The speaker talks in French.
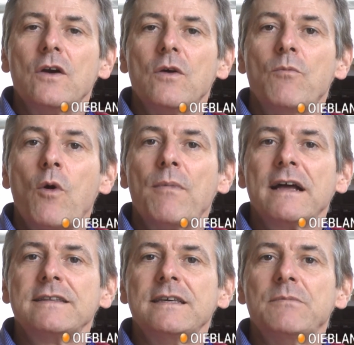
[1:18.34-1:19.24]
Euh, mon
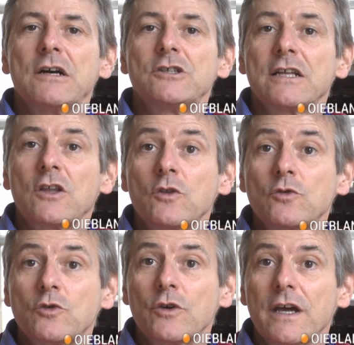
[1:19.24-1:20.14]
mani, ben, j'attends
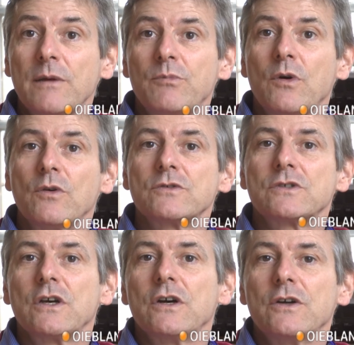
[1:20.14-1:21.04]
toujours une
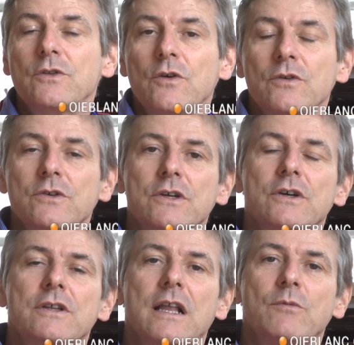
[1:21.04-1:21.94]
réponse euh, donc,
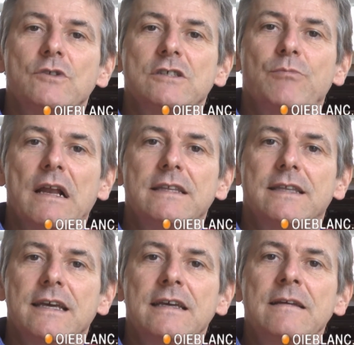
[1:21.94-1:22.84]
euh, de la
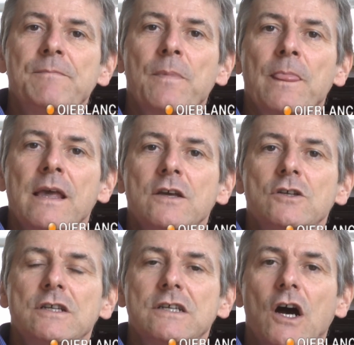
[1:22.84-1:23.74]
municipalité.
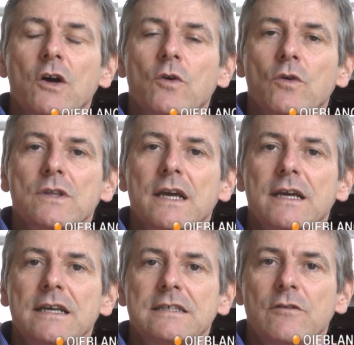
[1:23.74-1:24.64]
Je les ai
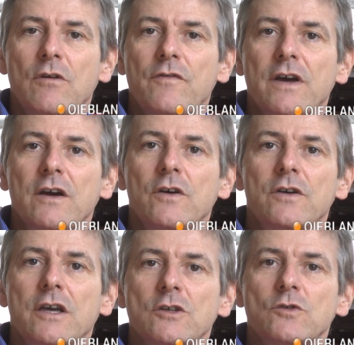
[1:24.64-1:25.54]
rencontrés, ça doit faire
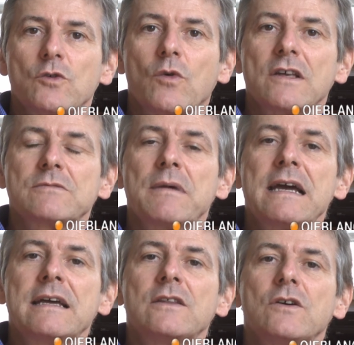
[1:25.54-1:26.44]
15 jours, 3
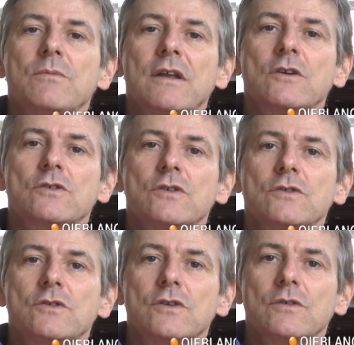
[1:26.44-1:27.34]
semaines. maintenant,
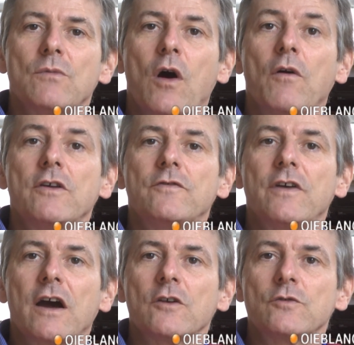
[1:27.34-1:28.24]
je, je, bon, ils
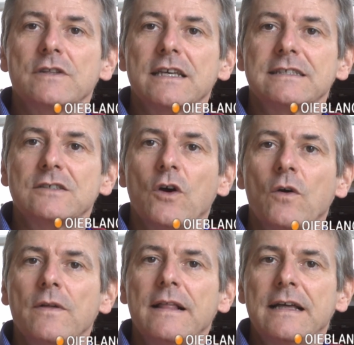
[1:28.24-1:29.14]
devaient rendre une
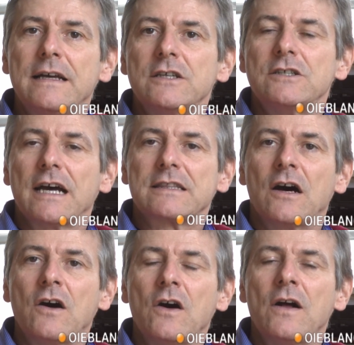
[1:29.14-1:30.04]
décision.
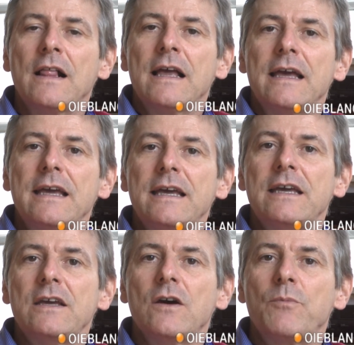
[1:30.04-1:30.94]
J'attends.
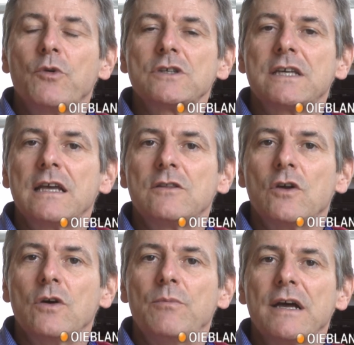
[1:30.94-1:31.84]
Et pour ce qui est
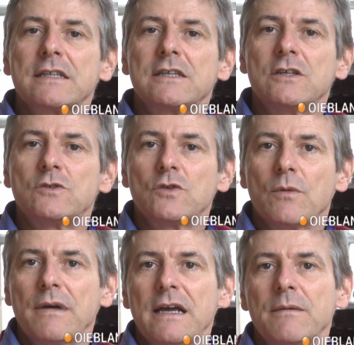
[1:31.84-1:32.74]
de
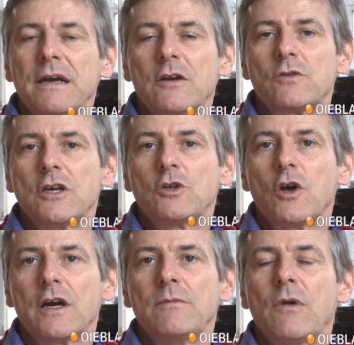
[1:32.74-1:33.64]
Berthier-sur-Mer, ben, écoutez, je
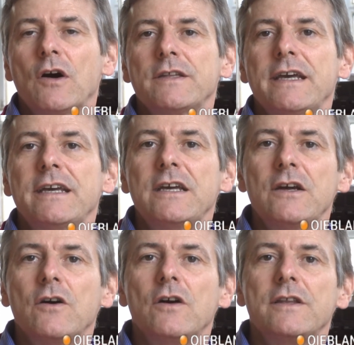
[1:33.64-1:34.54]
leur ai
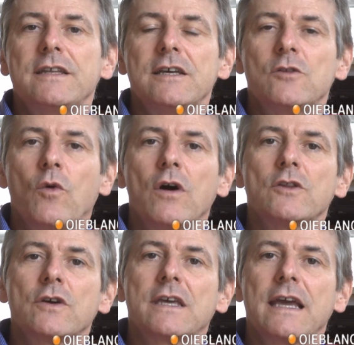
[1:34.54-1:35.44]
demandé des droits
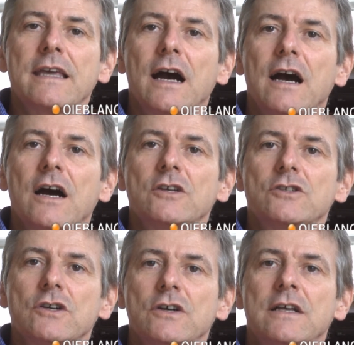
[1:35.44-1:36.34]
de
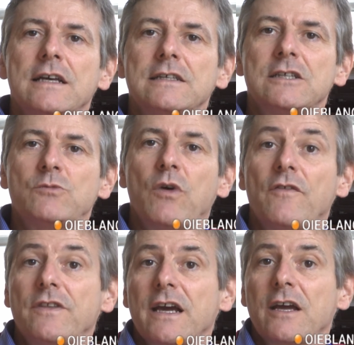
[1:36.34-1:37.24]
caillage, si je pouvais
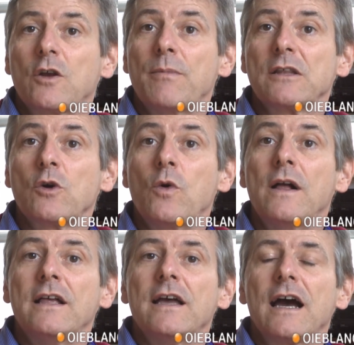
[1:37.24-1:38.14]
venir avec le bateau.
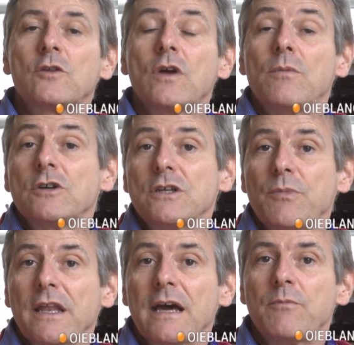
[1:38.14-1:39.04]
Actuellement, je n'ai
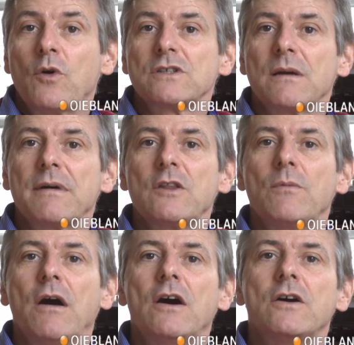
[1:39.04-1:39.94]
pas de réponse à ma
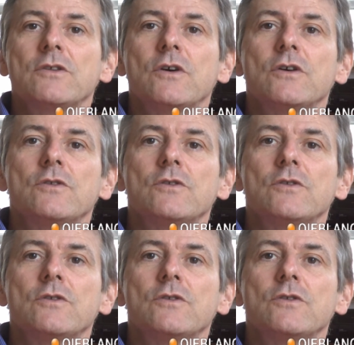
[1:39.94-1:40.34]
demande.